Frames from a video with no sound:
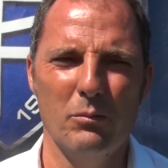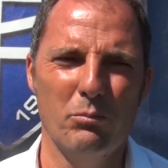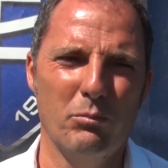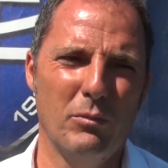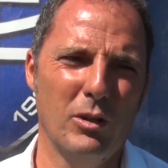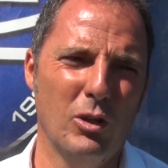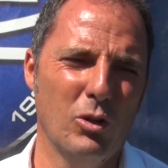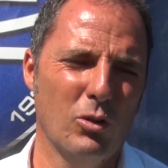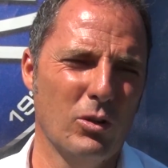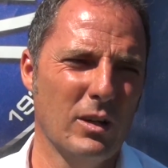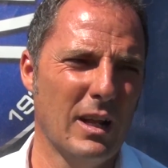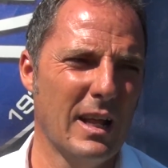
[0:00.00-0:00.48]

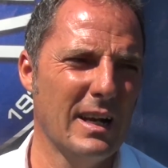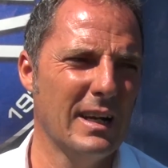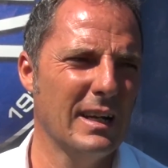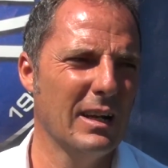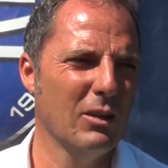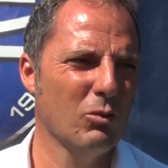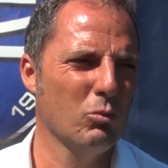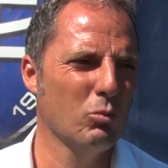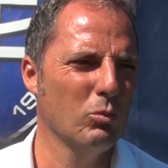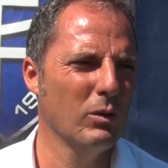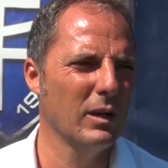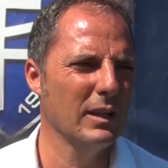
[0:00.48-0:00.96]
migliorare
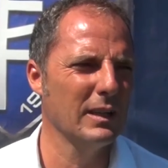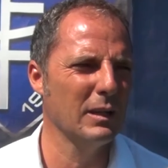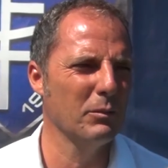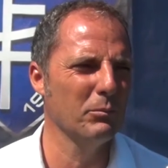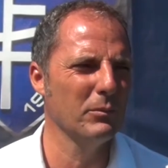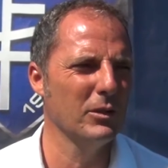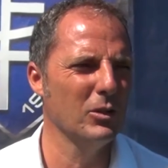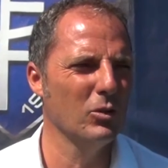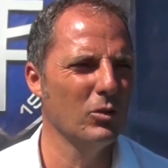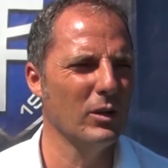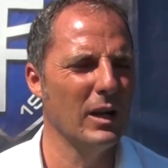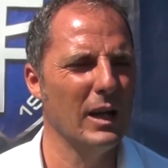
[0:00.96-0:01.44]
la squadra
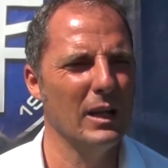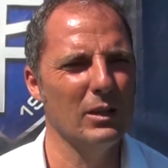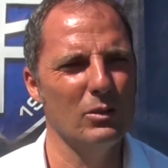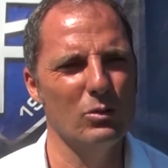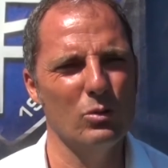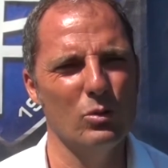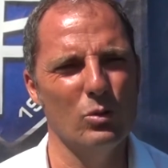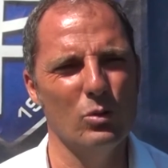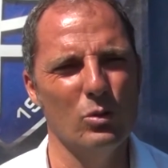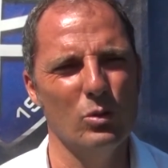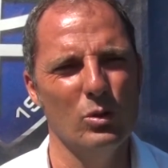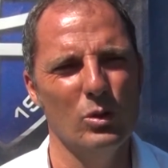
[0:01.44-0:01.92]

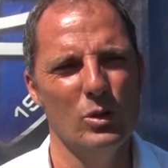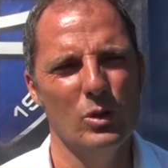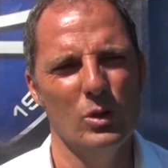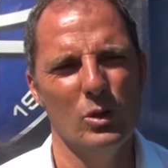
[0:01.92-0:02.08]
migliorando